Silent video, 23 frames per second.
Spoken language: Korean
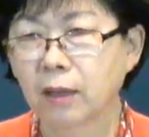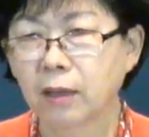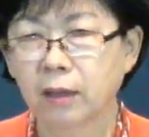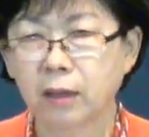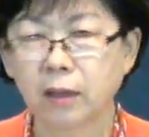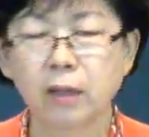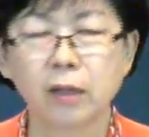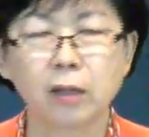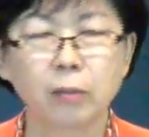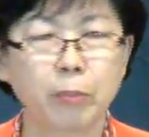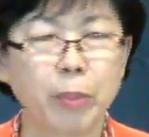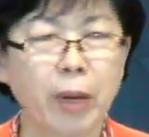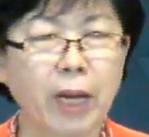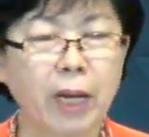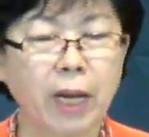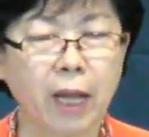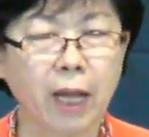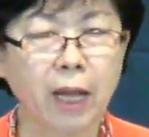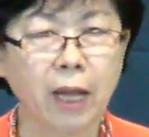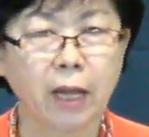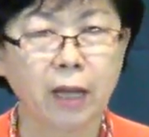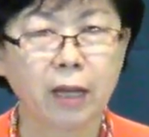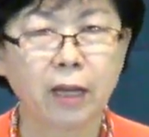
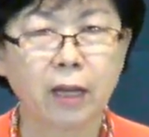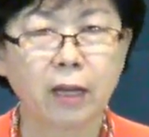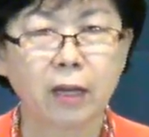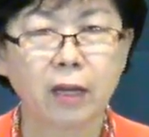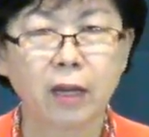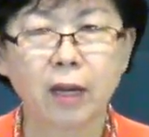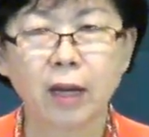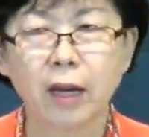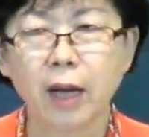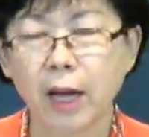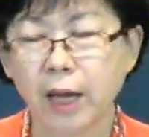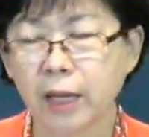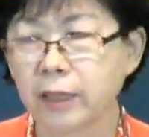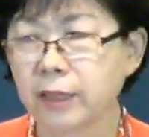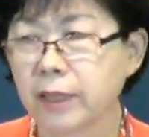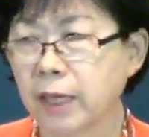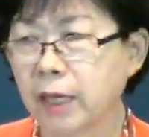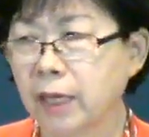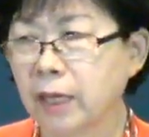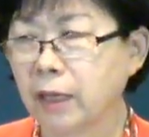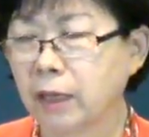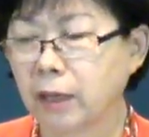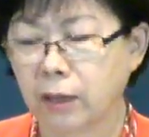들판에
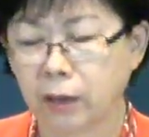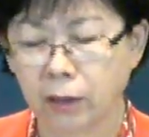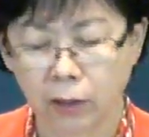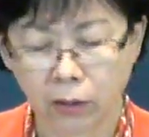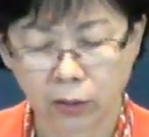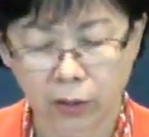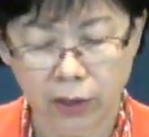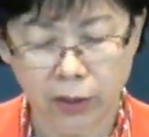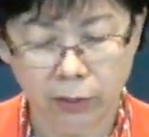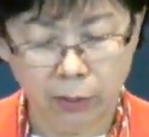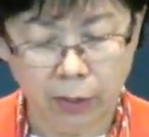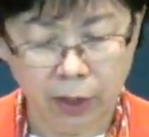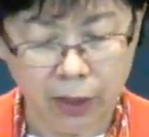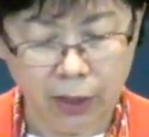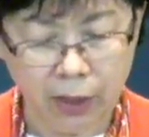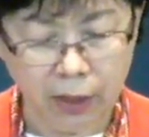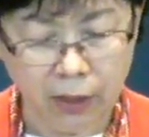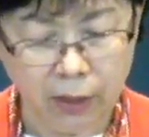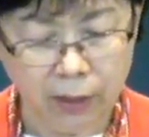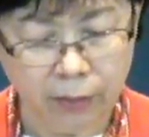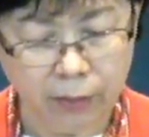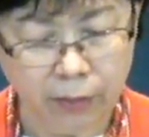앉아 있는 것입니다.